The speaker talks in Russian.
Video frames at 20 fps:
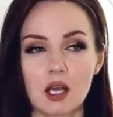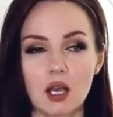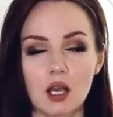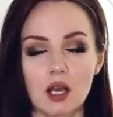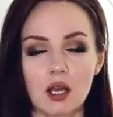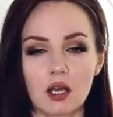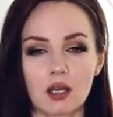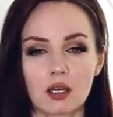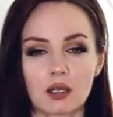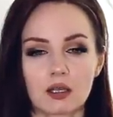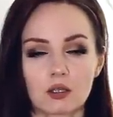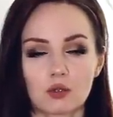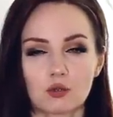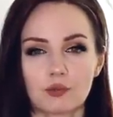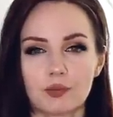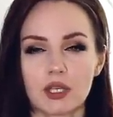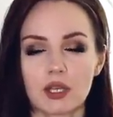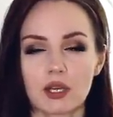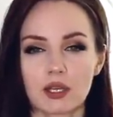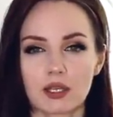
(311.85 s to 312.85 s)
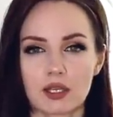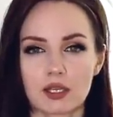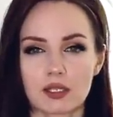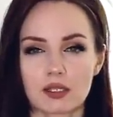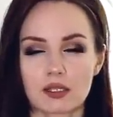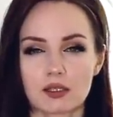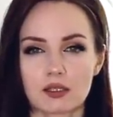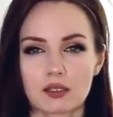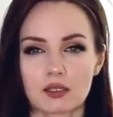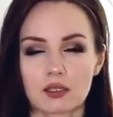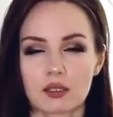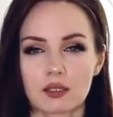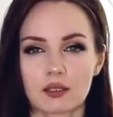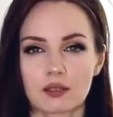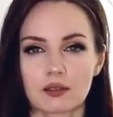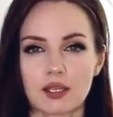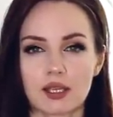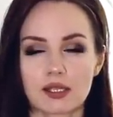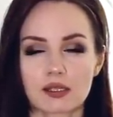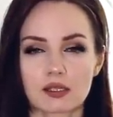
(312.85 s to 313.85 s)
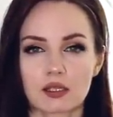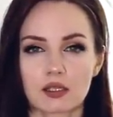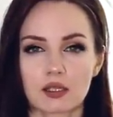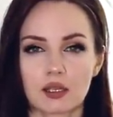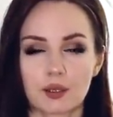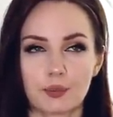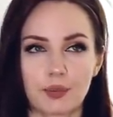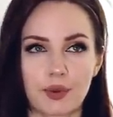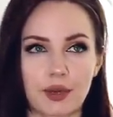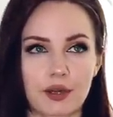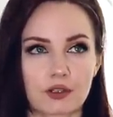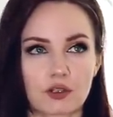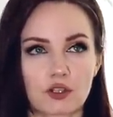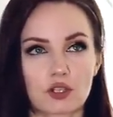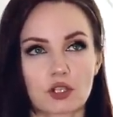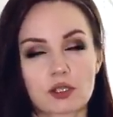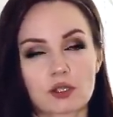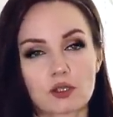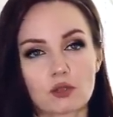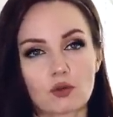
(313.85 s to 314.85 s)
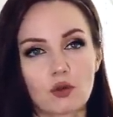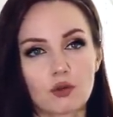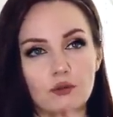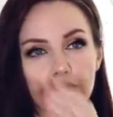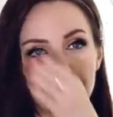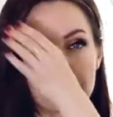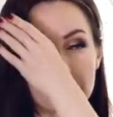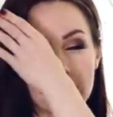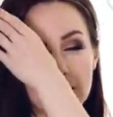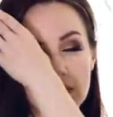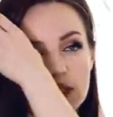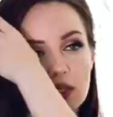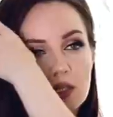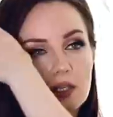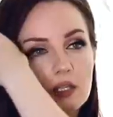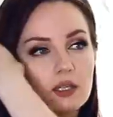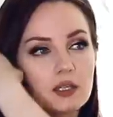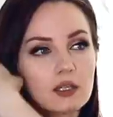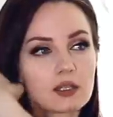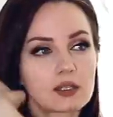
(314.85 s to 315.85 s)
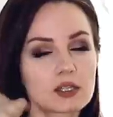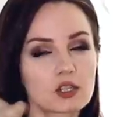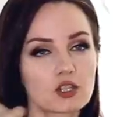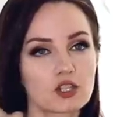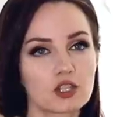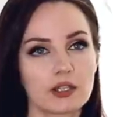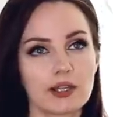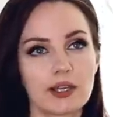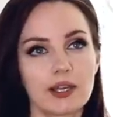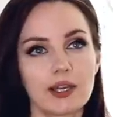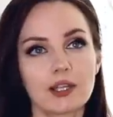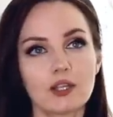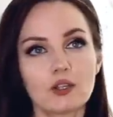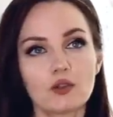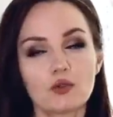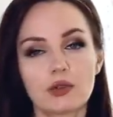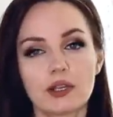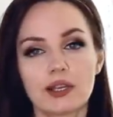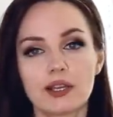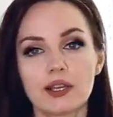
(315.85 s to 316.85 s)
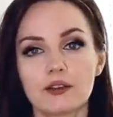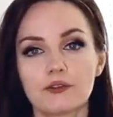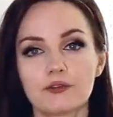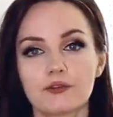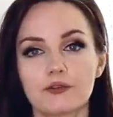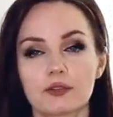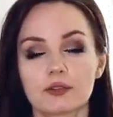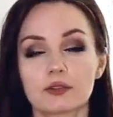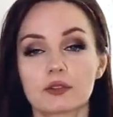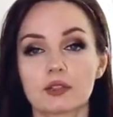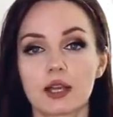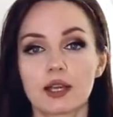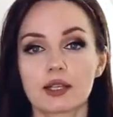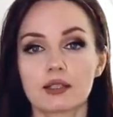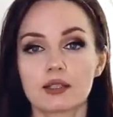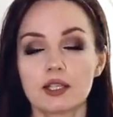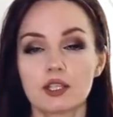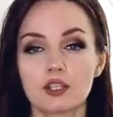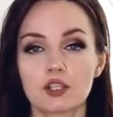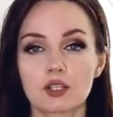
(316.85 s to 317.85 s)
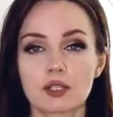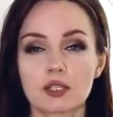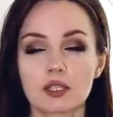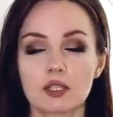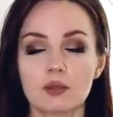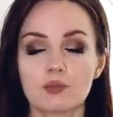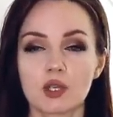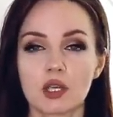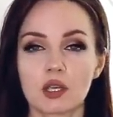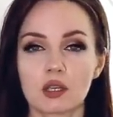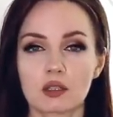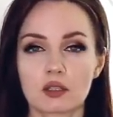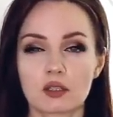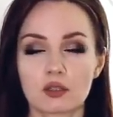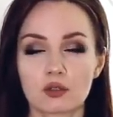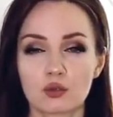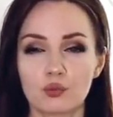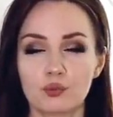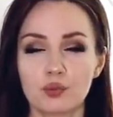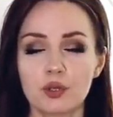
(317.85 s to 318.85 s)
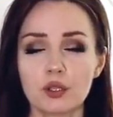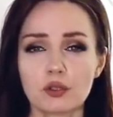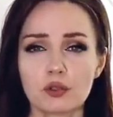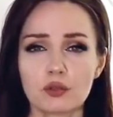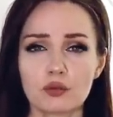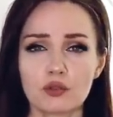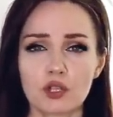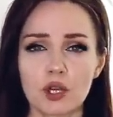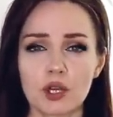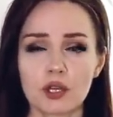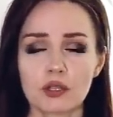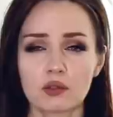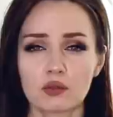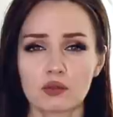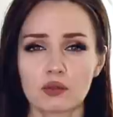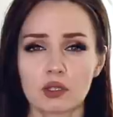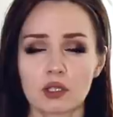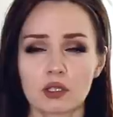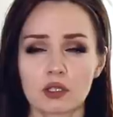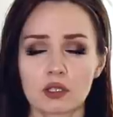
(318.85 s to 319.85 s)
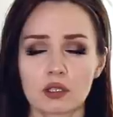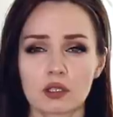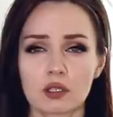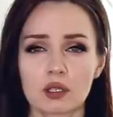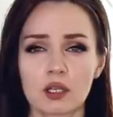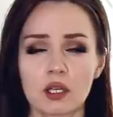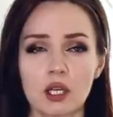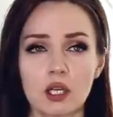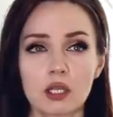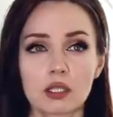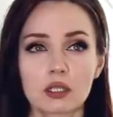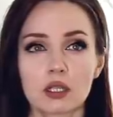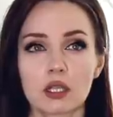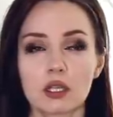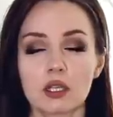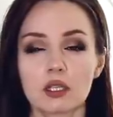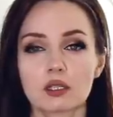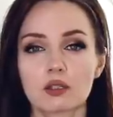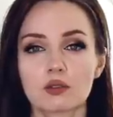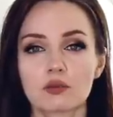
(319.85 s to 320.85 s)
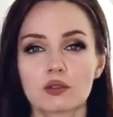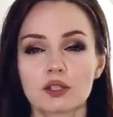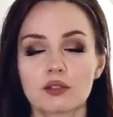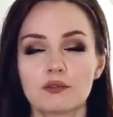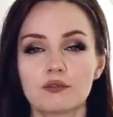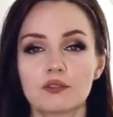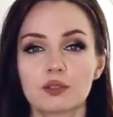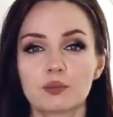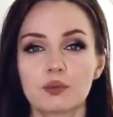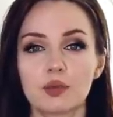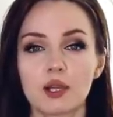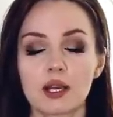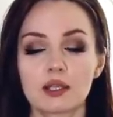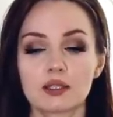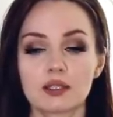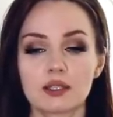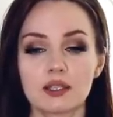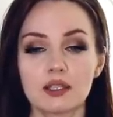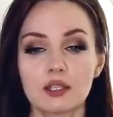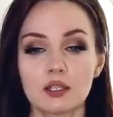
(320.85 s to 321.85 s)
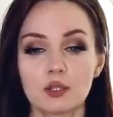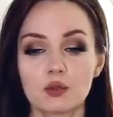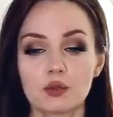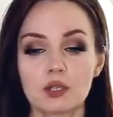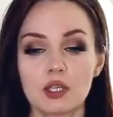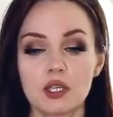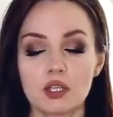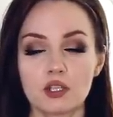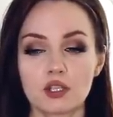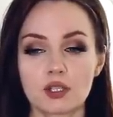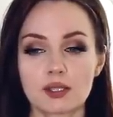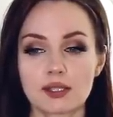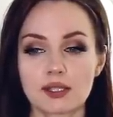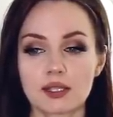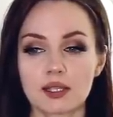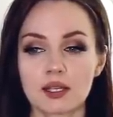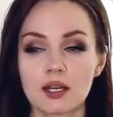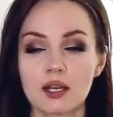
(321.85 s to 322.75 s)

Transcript: э, у меня есть э, несколько пар часов, и, к сожалению, лев на одни часы мне наступил случайно, у них треснул циферблат, и другие часы